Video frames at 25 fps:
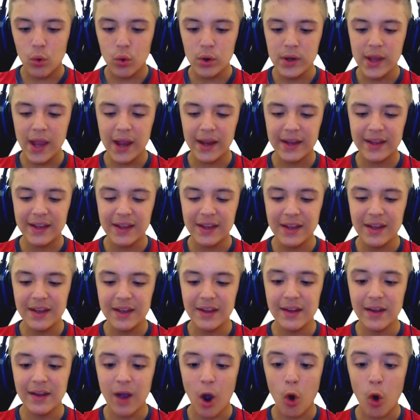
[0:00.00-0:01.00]
E o ruim é
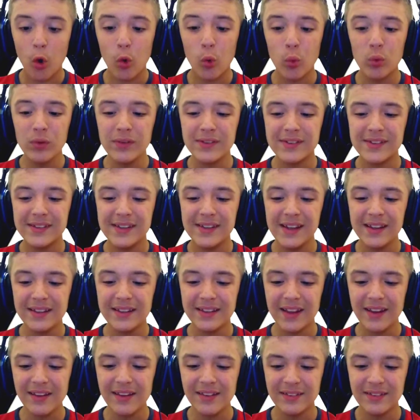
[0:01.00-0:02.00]
que alguns
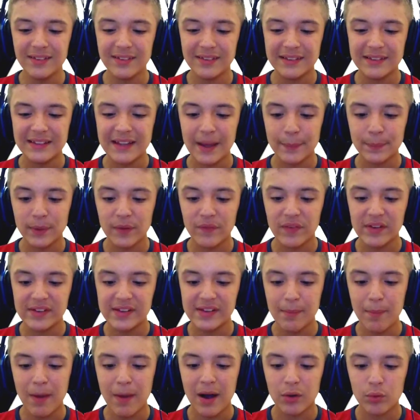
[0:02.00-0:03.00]
itens dá pra
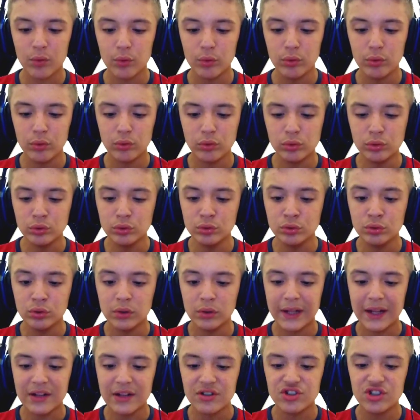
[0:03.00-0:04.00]
fazer barulho
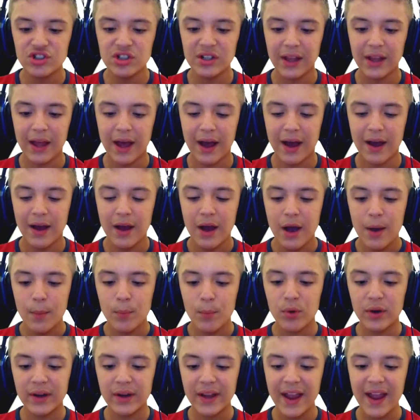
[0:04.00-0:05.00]
o do lado de lá.
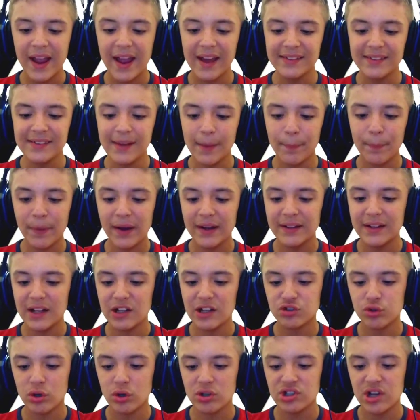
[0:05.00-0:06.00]
Porque essa
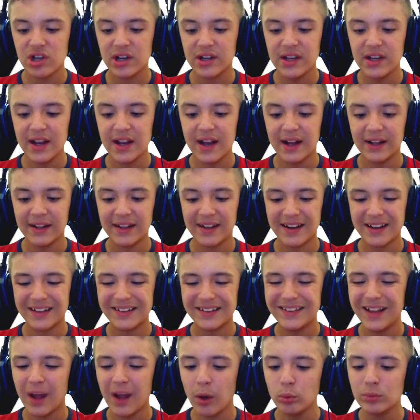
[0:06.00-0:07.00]
parte da shotgun aqui,
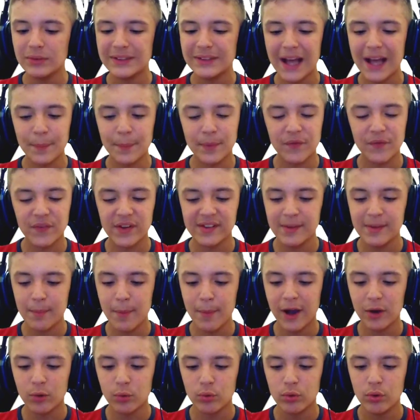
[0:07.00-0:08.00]
galera, não dá pra
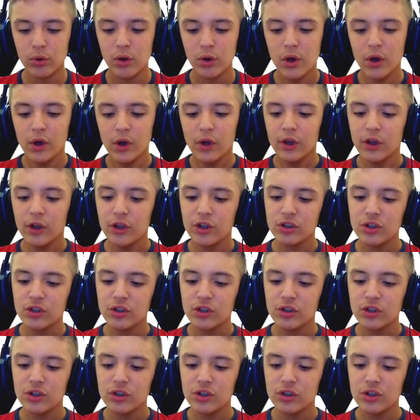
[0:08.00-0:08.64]
fazer barulho.